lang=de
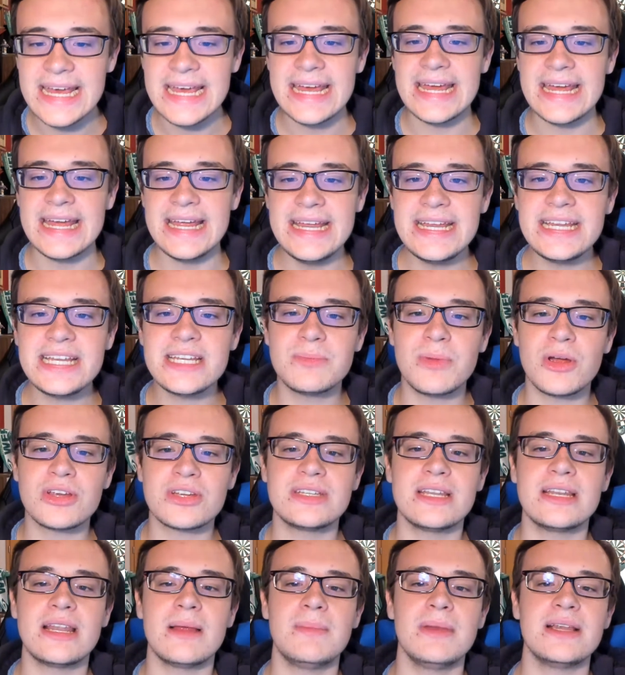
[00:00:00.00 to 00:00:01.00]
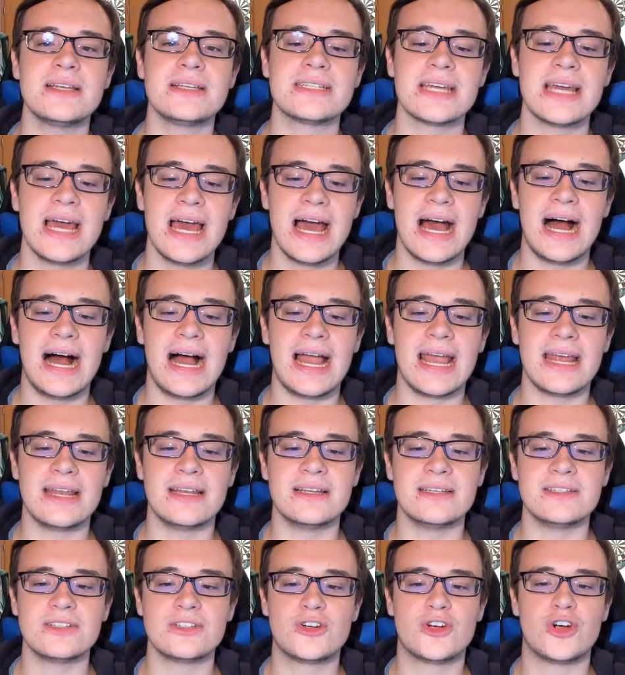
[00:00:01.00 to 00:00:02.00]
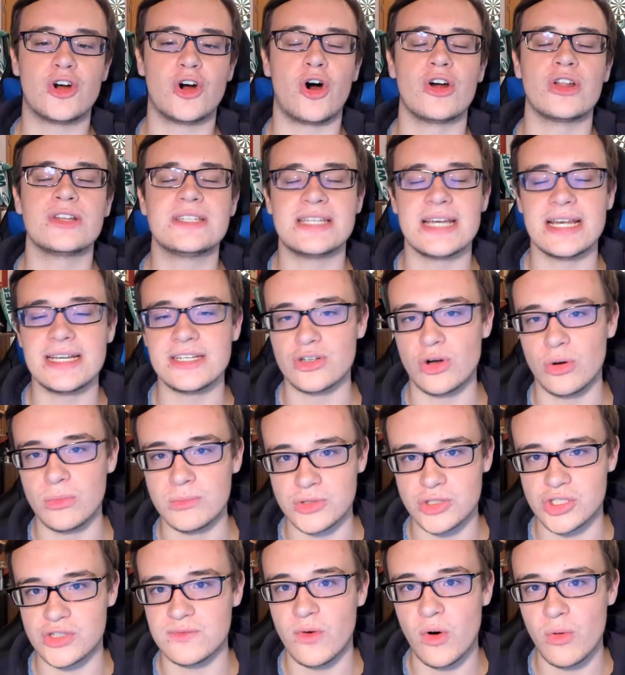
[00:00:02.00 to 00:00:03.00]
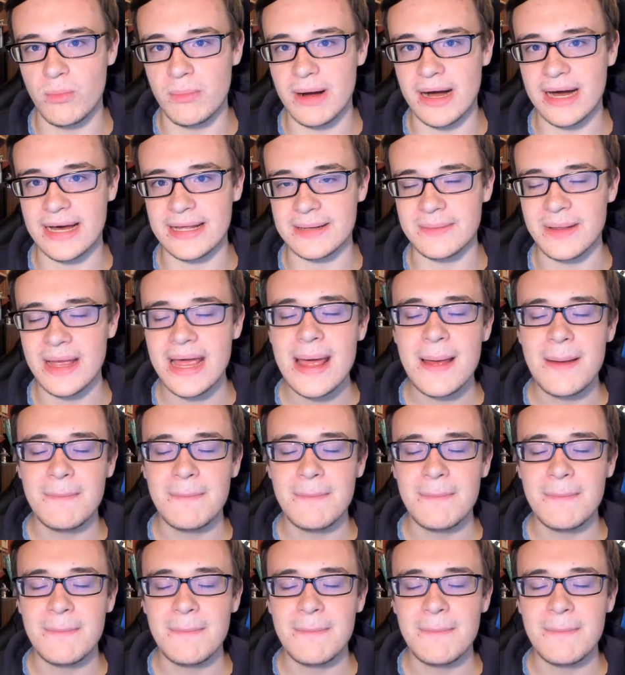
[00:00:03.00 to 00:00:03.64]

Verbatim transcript: Ich möchte nämlich einen Content-Umschwung machen.